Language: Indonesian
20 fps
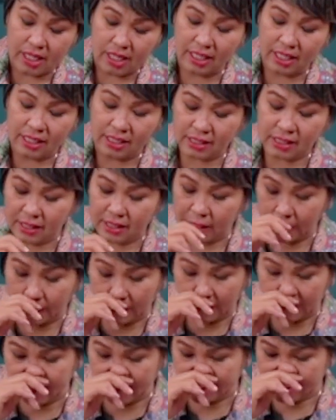Dan
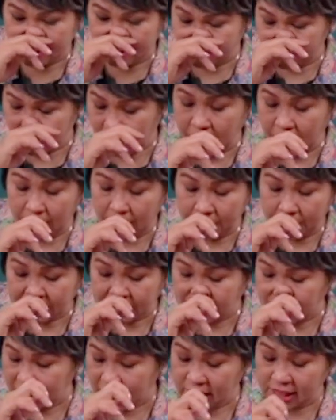ulangan
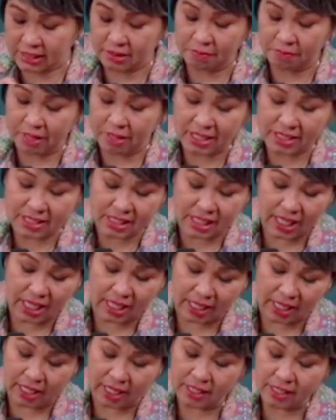pasal yang ke-11
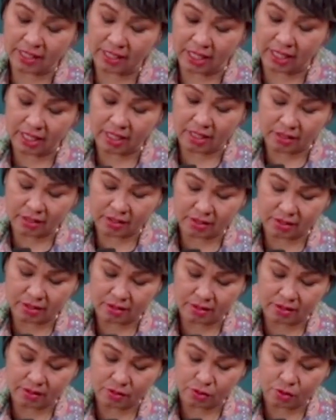sekarang ya
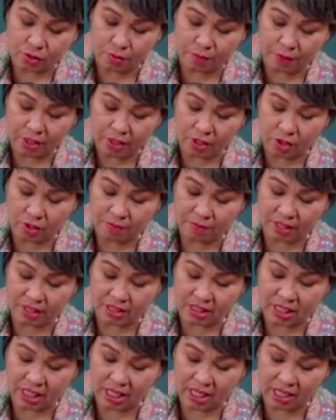judul
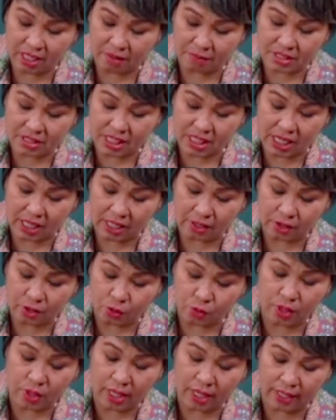perikopnya di sana
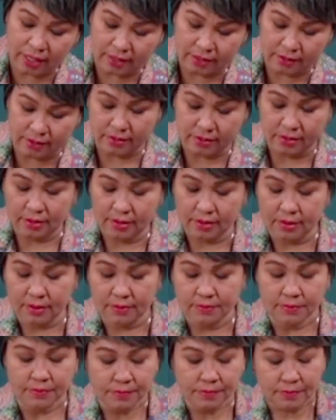kebesaran Tuhan.
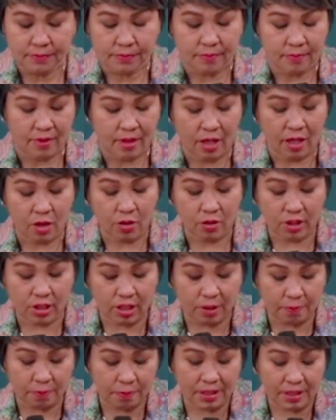Kalau
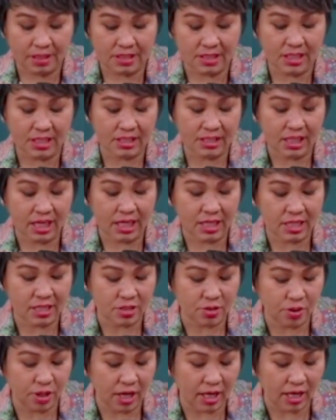kita membaca di
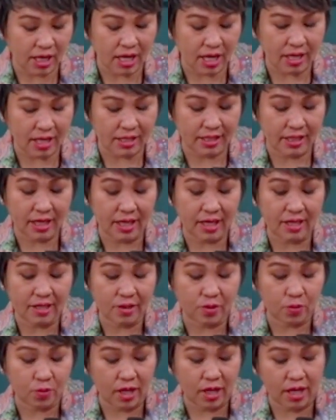sana saudara,
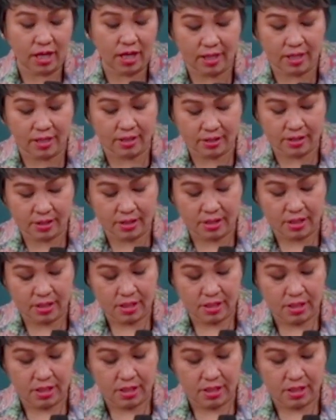ya Tuhan